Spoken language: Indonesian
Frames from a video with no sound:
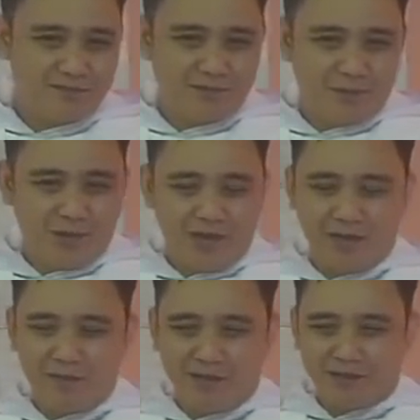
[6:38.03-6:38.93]
Wah,
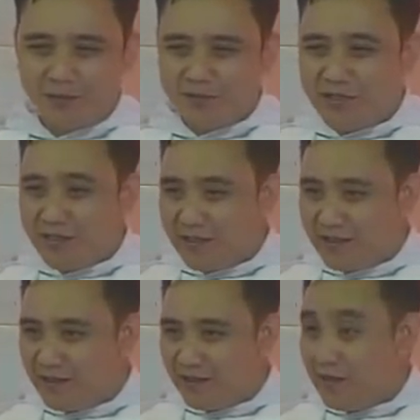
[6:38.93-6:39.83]
Petrus ini
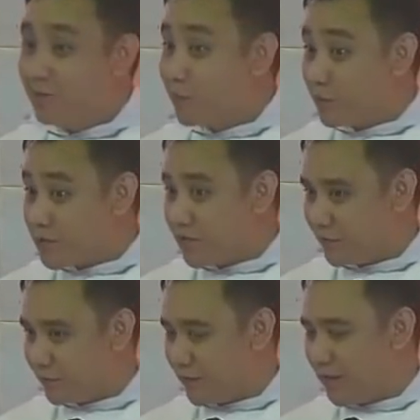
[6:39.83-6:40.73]

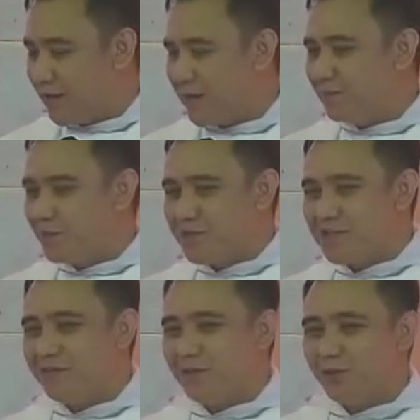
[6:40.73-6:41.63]
impulsif ya. Impulsif
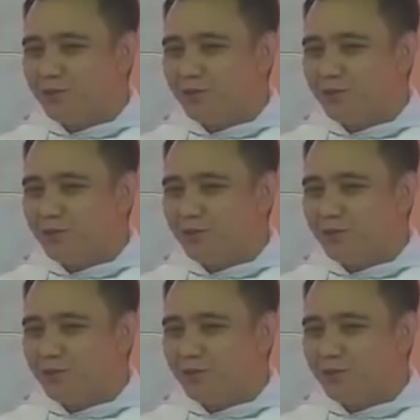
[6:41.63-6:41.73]
itu